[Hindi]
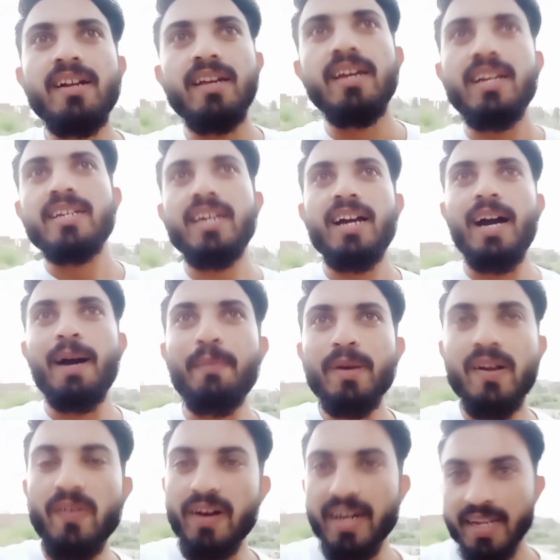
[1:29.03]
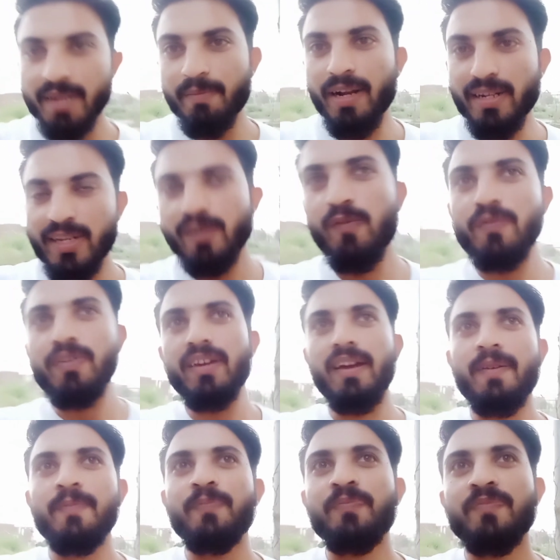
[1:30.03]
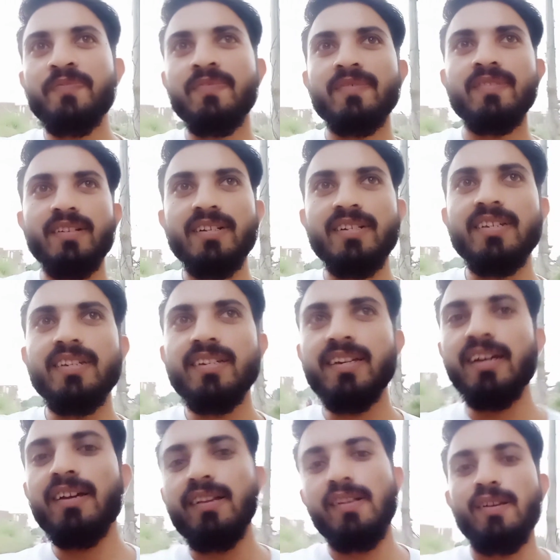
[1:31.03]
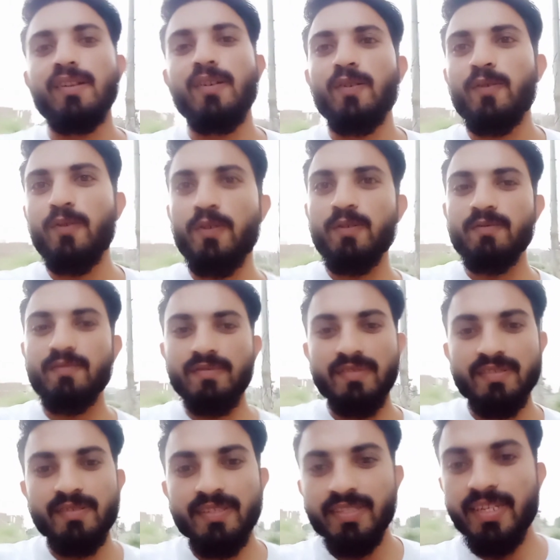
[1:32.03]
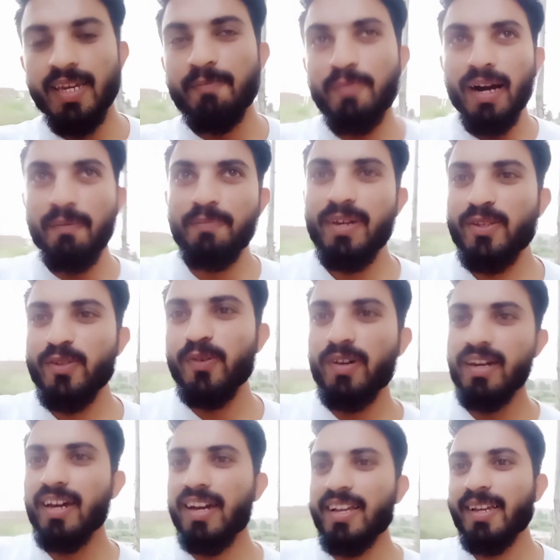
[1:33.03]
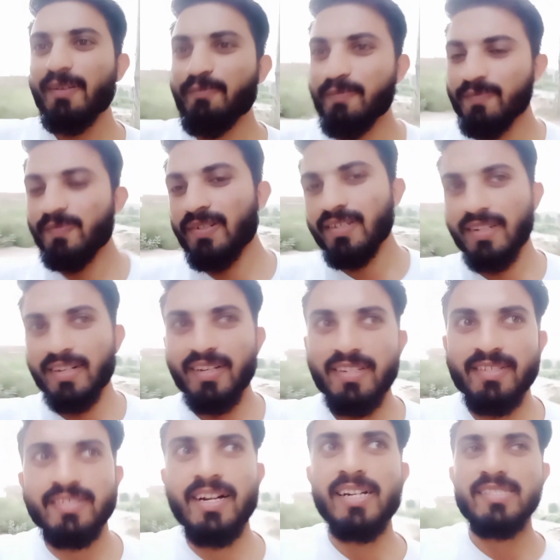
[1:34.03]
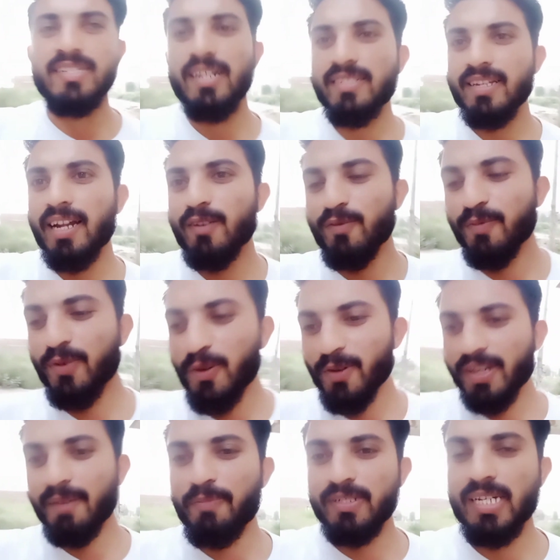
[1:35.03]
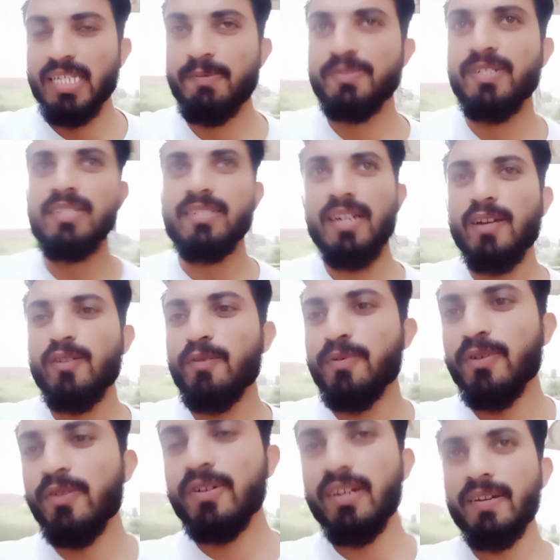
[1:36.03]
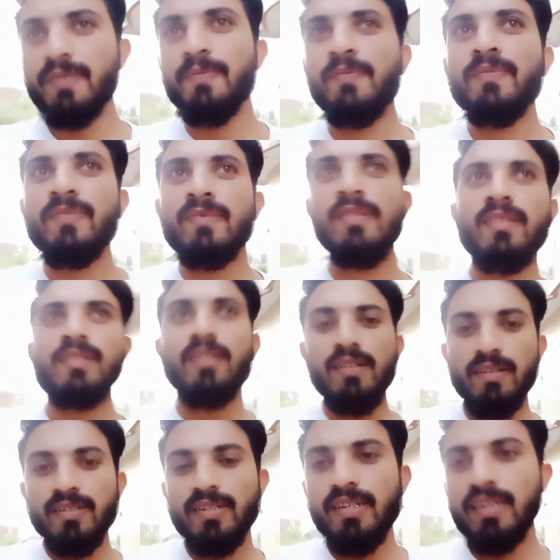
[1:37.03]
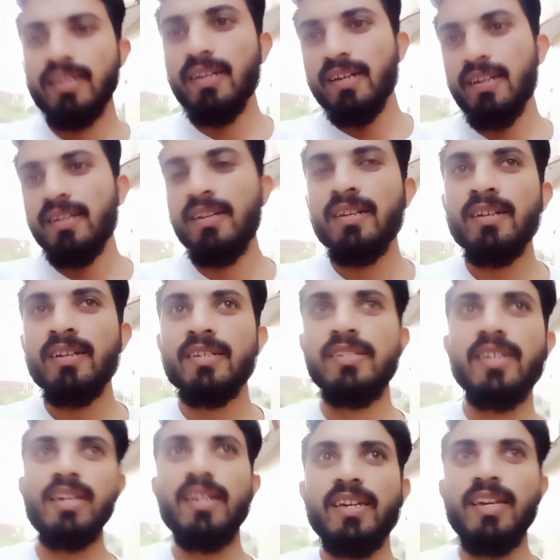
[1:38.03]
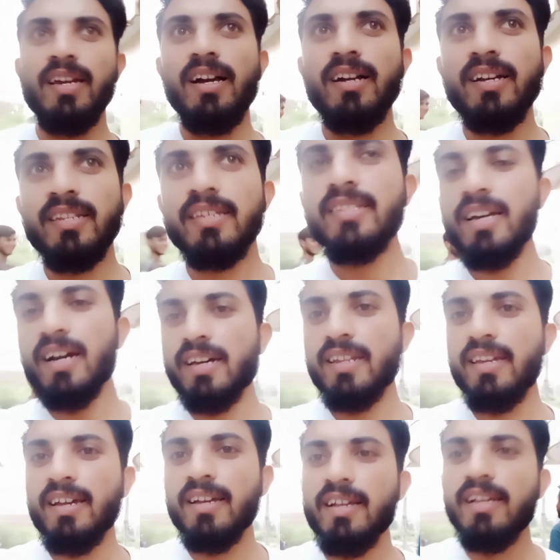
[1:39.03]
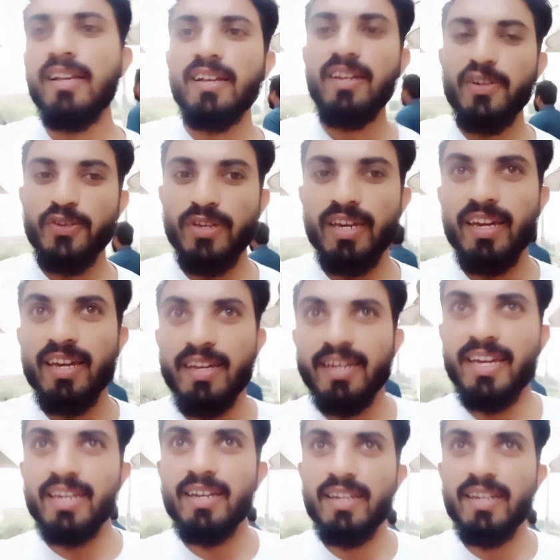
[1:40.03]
कि हम कुरे बैठे हुए हैं ठीक है और ये बाबे जो हैं ये साठ साठ साल उम्रों के पचास पचास साल उम्रों के ठीक है ये क्या करी जा रहे हैं ये